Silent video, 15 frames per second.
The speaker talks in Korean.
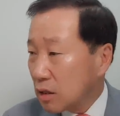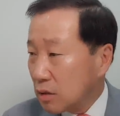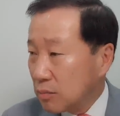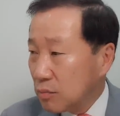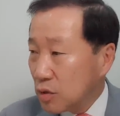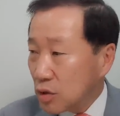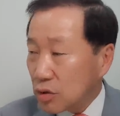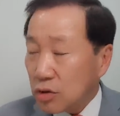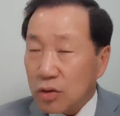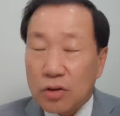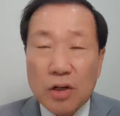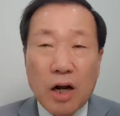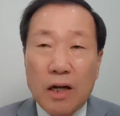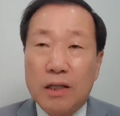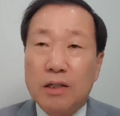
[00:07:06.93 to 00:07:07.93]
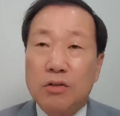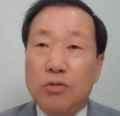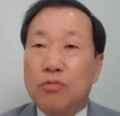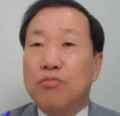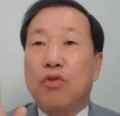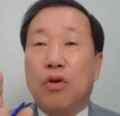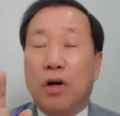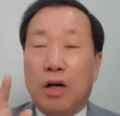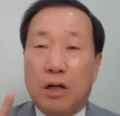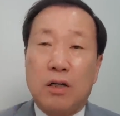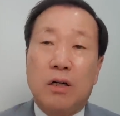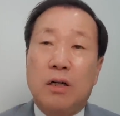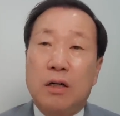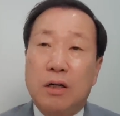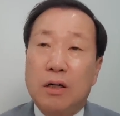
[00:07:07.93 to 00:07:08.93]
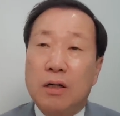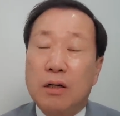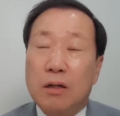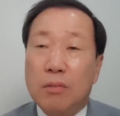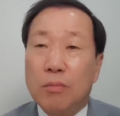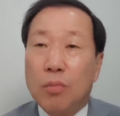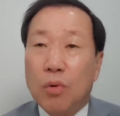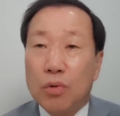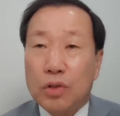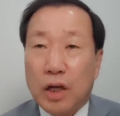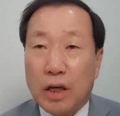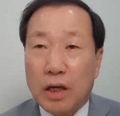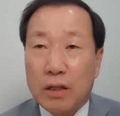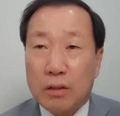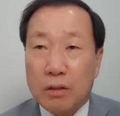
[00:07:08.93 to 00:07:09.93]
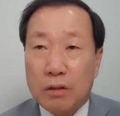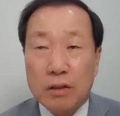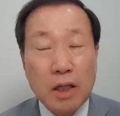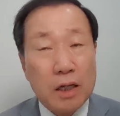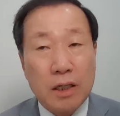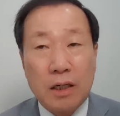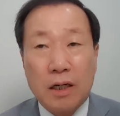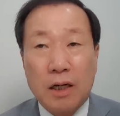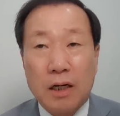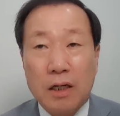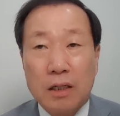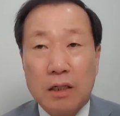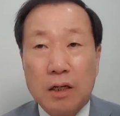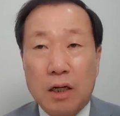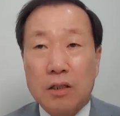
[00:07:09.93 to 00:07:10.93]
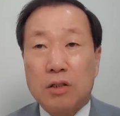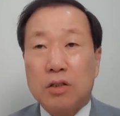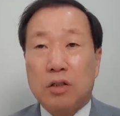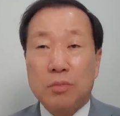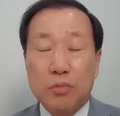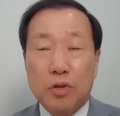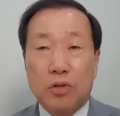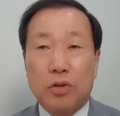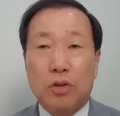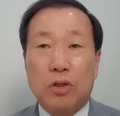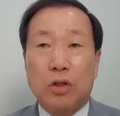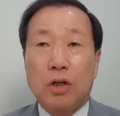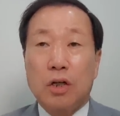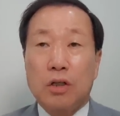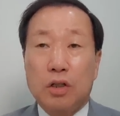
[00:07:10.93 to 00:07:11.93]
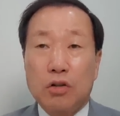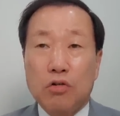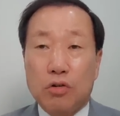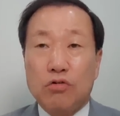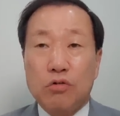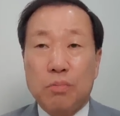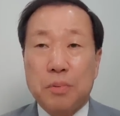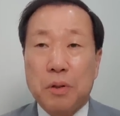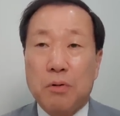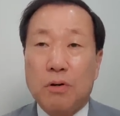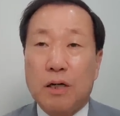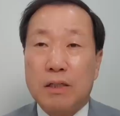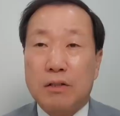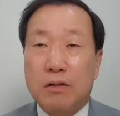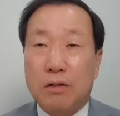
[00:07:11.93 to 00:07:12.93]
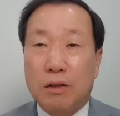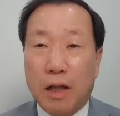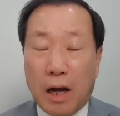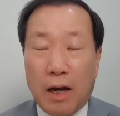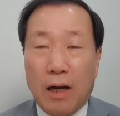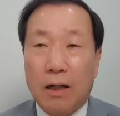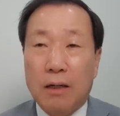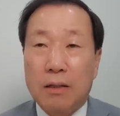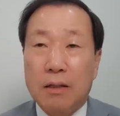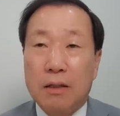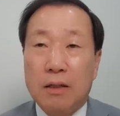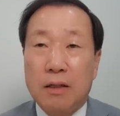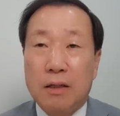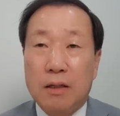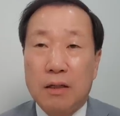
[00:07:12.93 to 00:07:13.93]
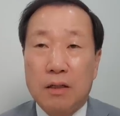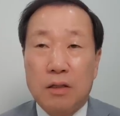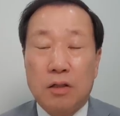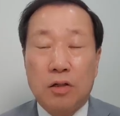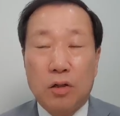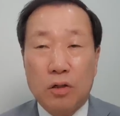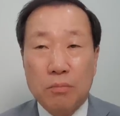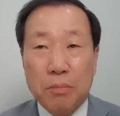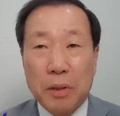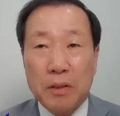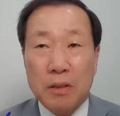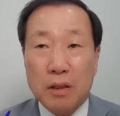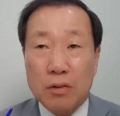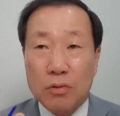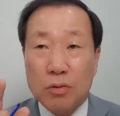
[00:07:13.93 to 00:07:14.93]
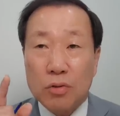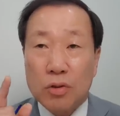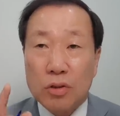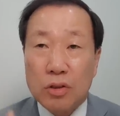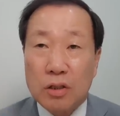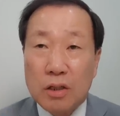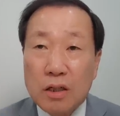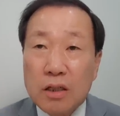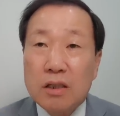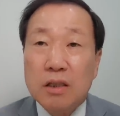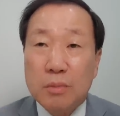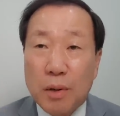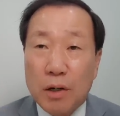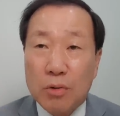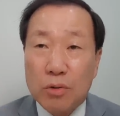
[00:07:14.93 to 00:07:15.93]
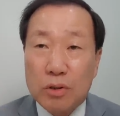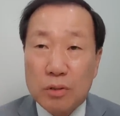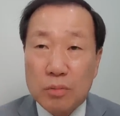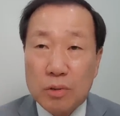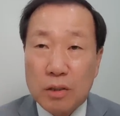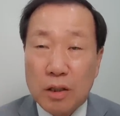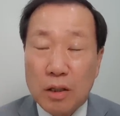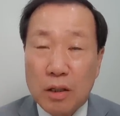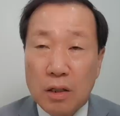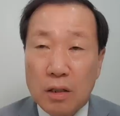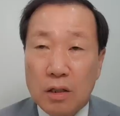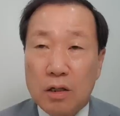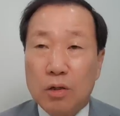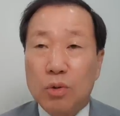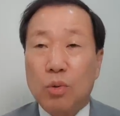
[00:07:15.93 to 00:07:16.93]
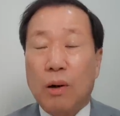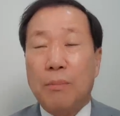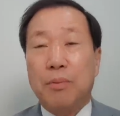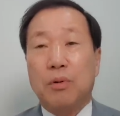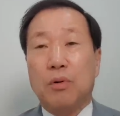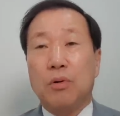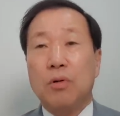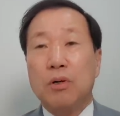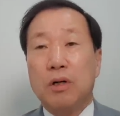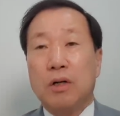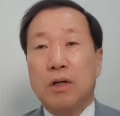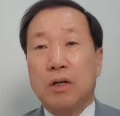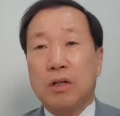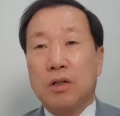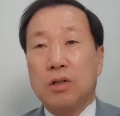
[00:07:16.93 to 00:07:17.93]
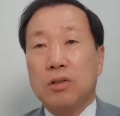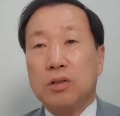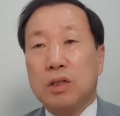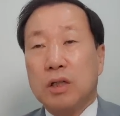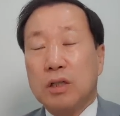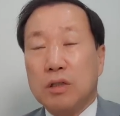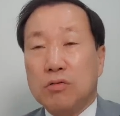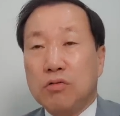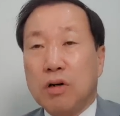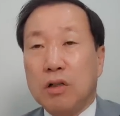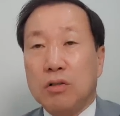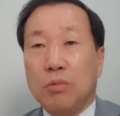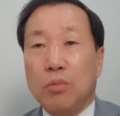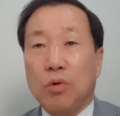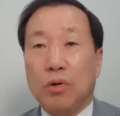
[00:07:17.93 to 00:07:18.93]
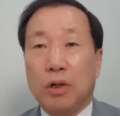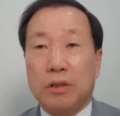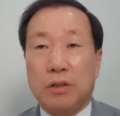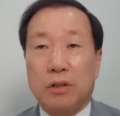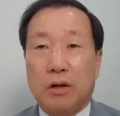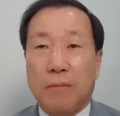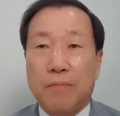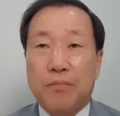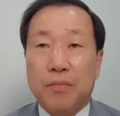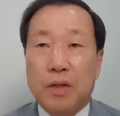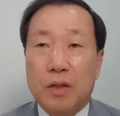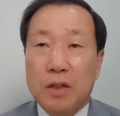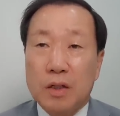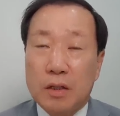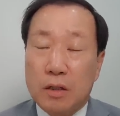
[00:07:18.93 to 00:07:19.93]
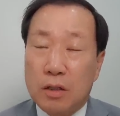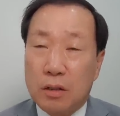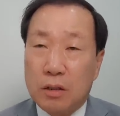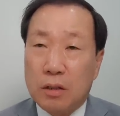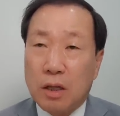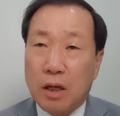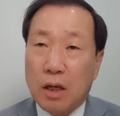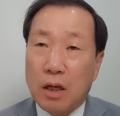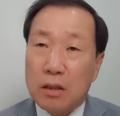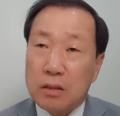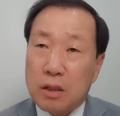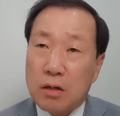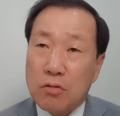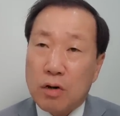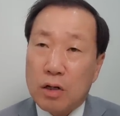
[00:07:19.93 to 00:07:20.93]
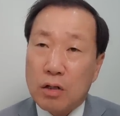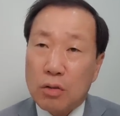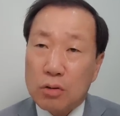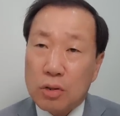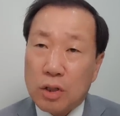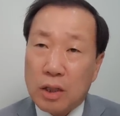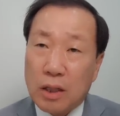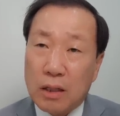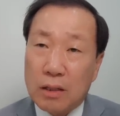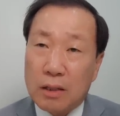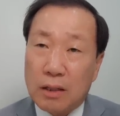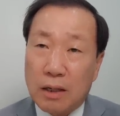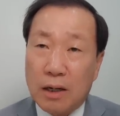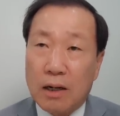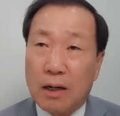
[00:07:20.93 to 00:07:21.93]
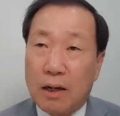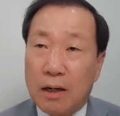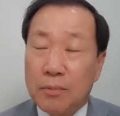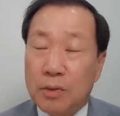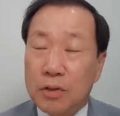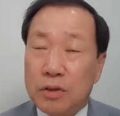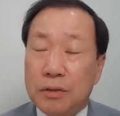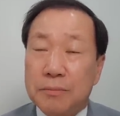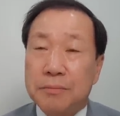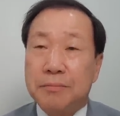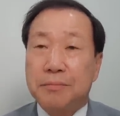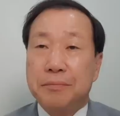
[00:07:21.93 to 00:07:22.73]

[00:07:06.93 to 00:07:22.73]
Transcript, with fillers: 김여정 라인으로 뭔가를 모색했던 것 아닌가. 그래서 김여정을 띄워줄 필요가 있었다. 그런 판단으로 저는 의심하고 있습니다. 그것도 앞으로 현재의 국가정보원에서 그때 상황이 어떻게 됐는가 한 번쯤